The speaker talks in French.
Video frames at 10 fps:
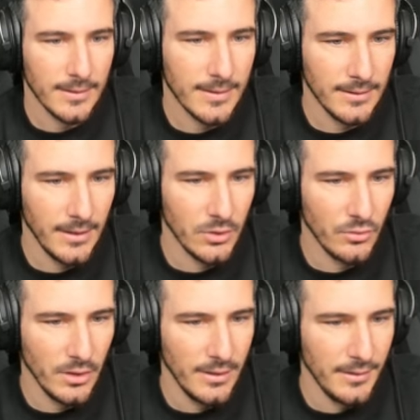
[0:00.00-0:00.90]
Kanai, je
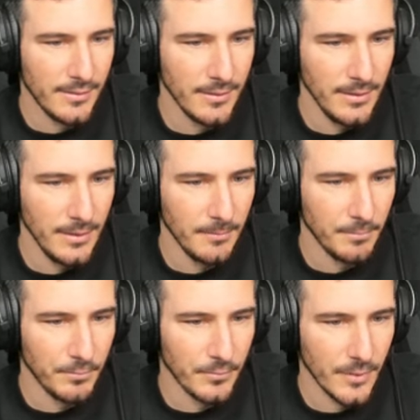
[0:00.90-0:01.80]
vais le laisser.
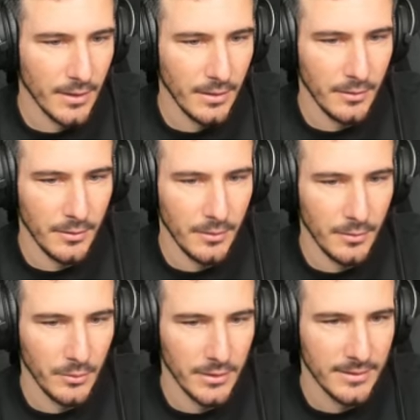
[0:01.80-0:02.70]
Et euh,
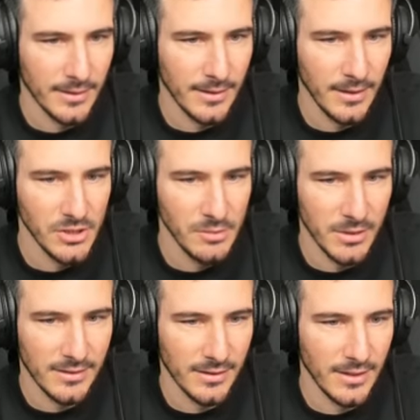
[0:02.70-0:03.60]
ouais, on a Takahashi.
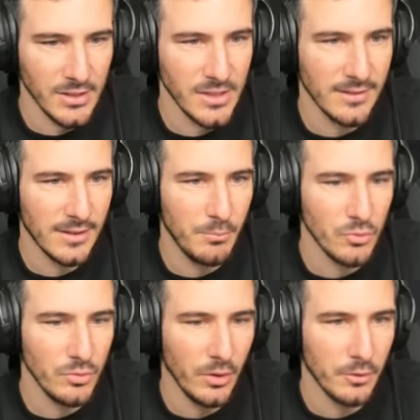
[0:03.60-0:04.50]
Mais Takahashi, est-ce qu'il peut
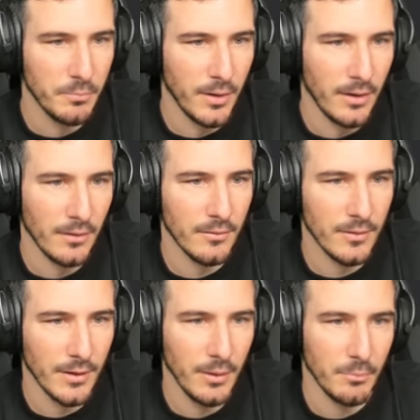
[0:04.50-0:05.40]
jouer autre part hein
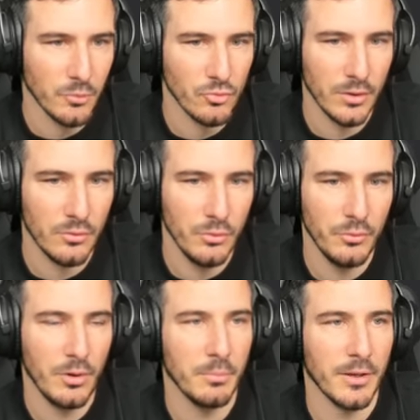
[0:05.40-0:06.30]
Eh ouais, il peut jouer que
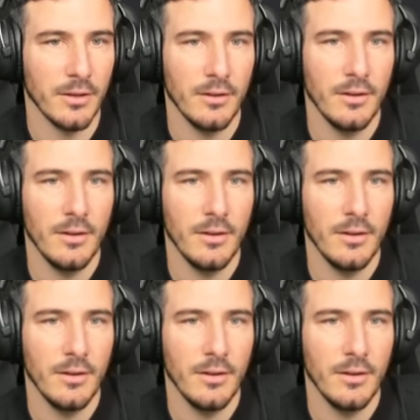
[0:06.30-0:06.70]
devant après.